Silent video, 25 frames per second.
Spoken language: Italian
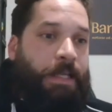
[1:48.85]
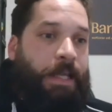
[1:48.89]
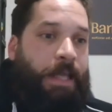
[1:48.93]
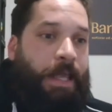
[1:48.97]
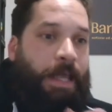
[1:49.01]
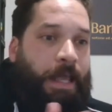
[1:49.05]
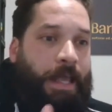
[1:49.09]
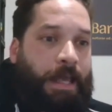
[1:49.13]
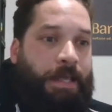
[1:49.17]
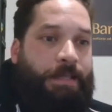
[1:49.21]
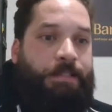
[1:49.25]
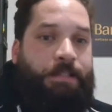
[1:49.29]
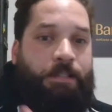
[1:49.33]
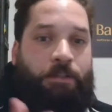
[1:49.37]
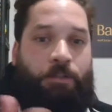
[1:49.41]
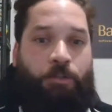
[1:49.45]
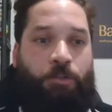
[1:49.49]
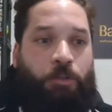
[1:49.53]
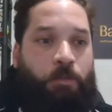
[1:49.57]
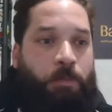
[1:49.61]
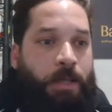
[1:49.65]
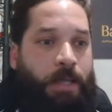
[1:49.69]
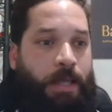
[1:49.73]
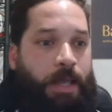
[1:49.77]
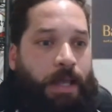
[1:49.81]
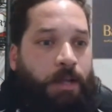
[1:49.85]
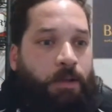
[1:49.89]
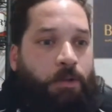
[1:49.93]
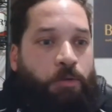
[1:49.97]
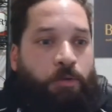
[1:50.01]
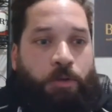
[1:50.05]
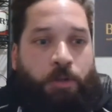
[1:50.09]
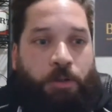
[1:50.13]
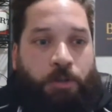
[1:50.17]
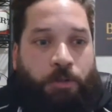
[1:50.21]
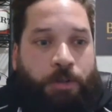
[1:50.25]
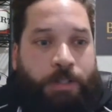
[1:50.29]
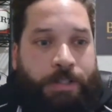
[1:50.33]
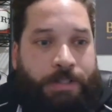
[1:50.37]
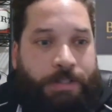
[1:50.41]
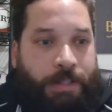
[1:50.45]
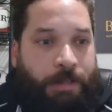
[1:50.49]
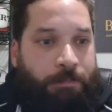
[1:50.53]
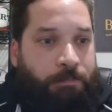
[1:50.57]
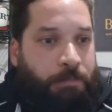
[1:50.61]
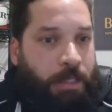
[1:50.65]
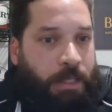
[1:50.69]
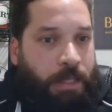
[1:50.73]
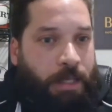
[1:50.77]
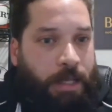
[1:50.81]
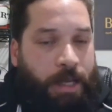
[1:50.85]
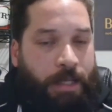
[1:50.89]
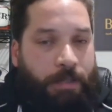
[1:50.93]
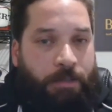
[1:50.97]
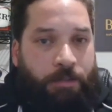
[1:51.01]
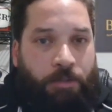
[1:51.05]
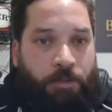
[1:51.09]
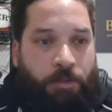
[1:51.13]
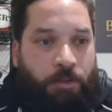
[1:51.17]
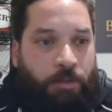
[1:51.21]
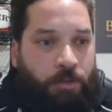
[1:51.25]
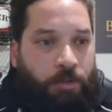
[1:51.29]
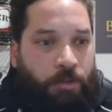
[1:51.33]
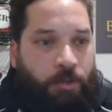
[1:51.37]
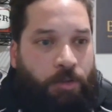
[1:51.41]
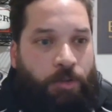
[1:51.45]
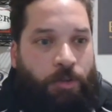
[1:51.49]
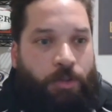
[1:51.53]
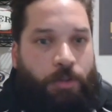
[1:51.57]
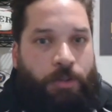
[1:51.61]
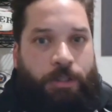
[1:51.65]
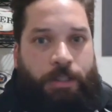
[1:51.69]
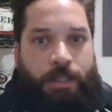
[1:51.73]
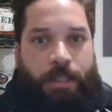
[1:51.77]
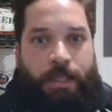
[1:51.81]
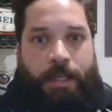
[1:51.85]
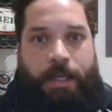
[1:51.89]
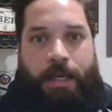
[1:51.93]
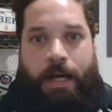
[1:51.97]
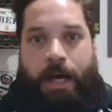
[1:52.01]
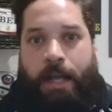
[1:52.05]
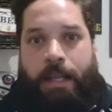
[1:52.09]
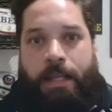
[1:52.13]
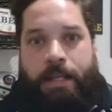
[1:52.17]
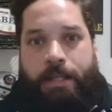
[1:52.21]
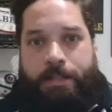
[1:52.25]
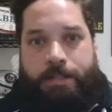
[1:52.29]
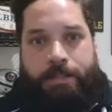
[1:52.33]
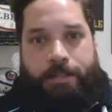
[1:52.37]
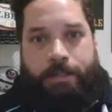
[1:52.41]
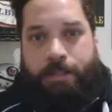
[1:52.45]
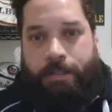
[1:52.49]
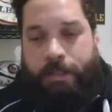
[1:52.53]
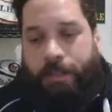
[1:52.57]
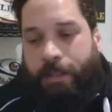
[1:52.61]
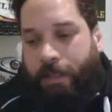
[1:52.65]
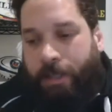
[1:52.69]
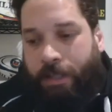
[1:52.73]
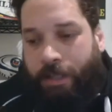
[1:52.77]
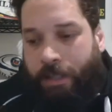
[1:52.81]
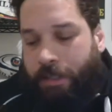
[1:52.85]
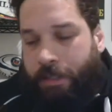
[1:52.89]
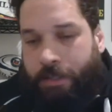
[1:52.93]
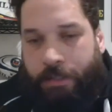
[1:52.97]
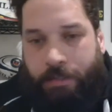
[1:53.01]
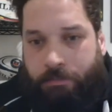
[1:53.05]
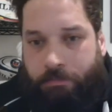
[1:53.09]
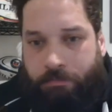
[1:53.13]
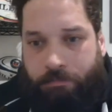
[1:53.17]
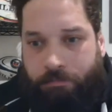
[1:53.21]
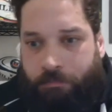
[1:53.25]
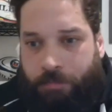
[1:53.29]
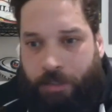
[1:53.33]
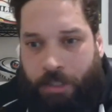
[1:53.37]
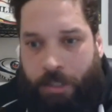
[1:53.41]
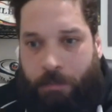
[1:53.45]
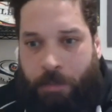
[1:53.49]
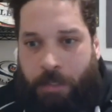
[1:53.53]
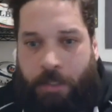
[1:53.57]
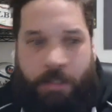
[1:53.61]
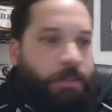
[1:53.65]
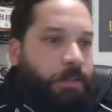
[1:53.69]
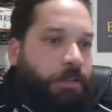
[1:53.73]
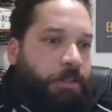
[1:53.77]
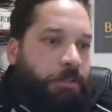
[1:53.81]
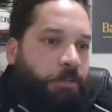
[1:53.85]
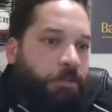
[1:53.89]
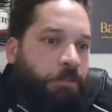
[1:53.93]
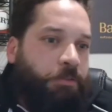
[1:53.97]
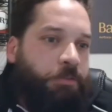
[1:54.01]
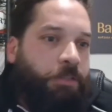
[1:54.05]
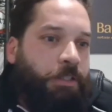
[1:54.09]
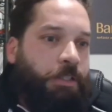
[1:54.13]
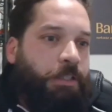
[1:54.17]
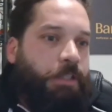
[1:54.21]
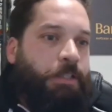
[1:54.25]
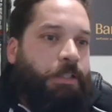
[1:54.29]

e secondo me è l'unico che sta brillando nel Galles e veramente non...